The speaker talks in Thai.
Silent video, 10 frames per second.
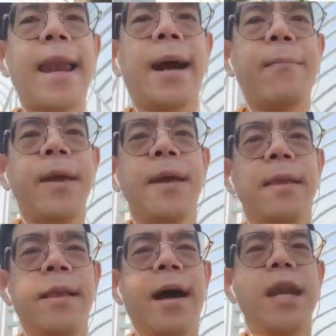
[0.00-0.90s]
นะครับ
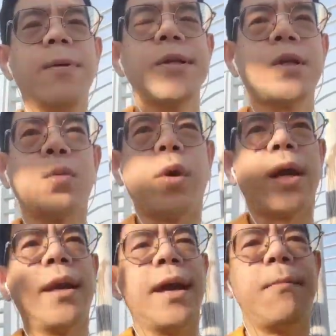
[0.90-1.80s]
อันนี้เป็นสวน
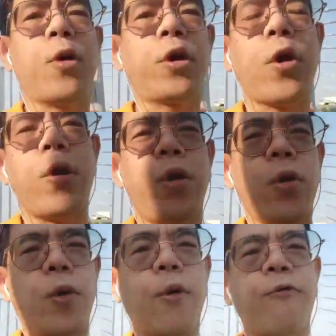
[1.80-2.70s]
นะฮะบนคอนโด
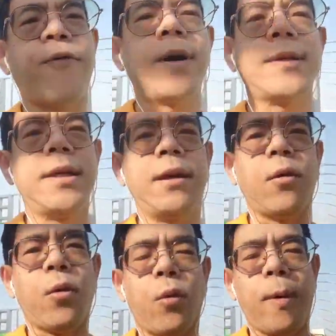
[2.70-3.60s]
ของเฟิร์สซึ่งโอ้
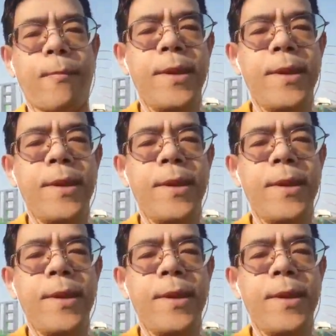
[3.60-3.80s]
โหแบบ